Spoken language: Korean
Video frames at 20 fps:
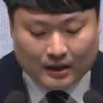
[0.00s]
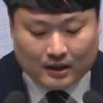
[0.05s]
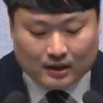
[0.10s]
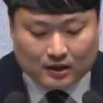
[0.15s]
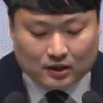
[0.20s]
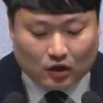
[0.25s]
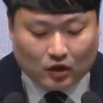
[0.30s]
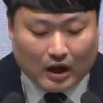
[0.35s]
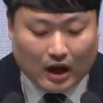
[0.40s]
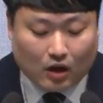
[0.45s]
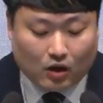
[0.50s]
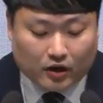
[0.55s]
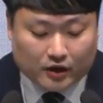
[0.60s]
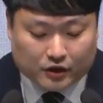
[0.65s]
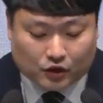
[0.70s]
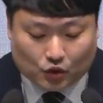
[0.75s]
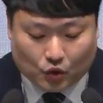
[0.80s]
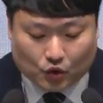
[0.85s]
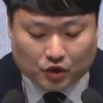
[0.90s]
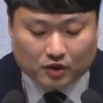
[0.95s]
그러나
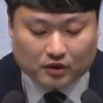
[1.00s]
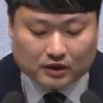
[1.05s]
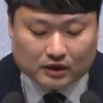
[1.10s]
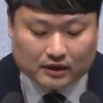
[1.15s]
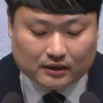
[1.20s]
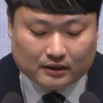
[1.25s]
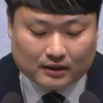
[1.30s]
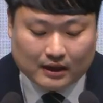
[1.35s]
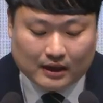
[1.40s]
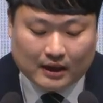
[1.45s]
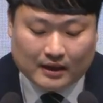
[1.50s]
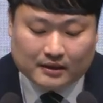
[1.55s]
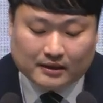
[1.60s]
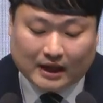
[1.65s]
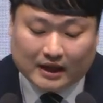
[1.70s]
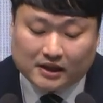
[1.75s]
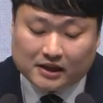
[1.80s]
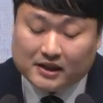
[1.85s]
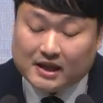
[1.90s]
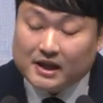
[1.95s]
어린 소년은
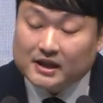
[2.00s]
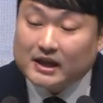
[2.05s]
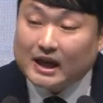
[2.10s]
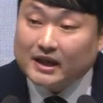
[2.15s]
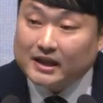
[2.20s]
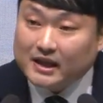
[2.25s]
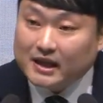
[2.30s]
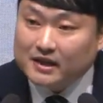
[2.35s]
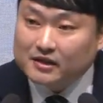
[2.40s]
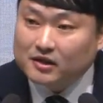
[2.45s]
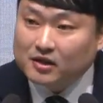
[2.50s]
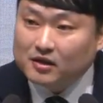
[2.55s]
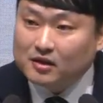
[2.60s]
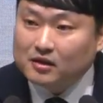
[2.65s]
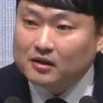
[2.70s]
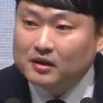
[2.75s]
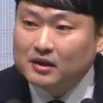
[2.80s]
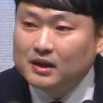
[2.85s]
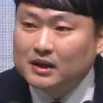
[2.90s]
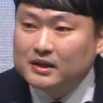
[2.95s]
자신의
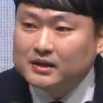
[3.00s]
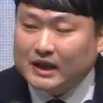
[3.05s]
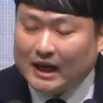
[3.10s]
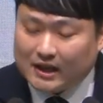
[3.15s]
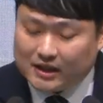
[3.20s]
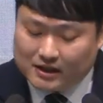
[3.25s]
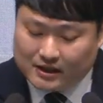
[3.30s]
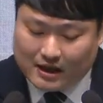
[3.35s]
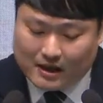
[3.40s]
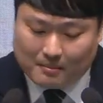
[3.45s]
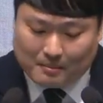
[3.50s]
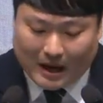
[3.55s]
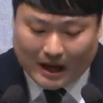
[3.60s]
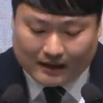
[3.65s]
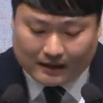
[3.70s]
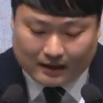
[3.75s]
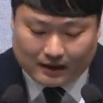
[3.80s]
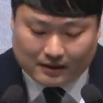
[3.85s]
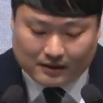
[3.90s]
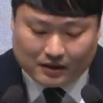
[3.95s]
자리에서 자신의
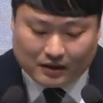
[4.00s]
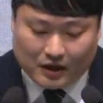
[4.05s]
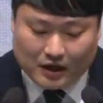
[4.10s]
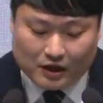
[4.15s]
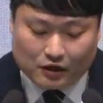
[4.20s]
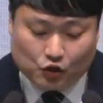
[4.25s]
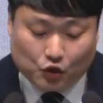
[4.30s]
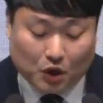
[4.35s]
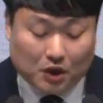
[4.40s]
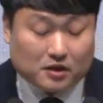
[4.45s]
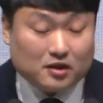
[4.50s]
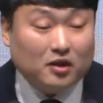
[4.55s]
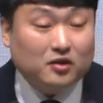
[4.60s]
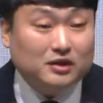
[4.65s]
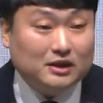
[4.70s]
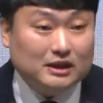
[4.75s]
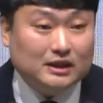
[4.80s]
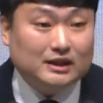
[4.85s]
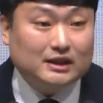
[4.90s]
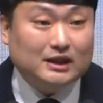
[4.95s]
맡은 일에
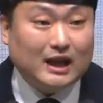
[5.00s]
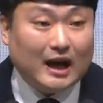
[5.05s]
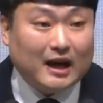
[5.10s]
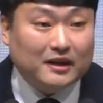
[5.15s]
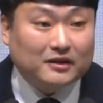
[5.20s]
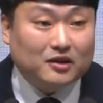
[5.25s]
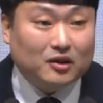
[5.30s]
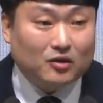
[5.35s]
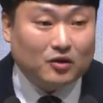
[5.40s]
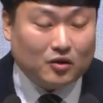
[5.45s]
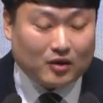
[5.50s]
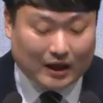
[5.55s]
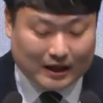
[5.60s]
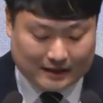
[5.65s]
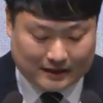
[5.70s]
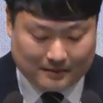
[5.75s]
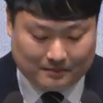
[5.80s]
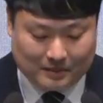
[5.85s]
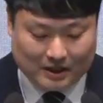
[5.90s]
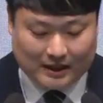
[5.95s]
최선을 다했던 것
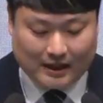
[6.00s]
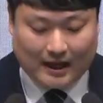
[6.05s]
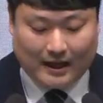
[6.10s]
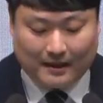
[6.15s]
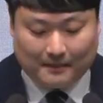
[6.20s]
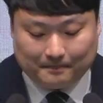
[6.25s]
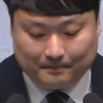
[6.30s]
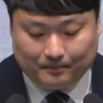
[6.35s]
같습니다.